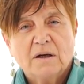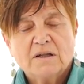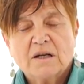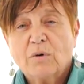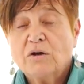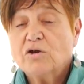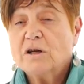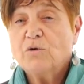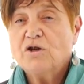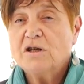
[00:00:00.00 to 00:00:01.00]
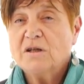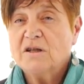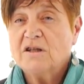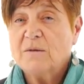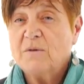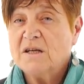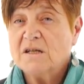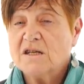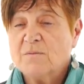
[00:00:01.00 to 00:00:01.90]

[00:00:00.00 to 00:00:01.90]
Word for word: Se quando siamo incinte di sei mesi e ci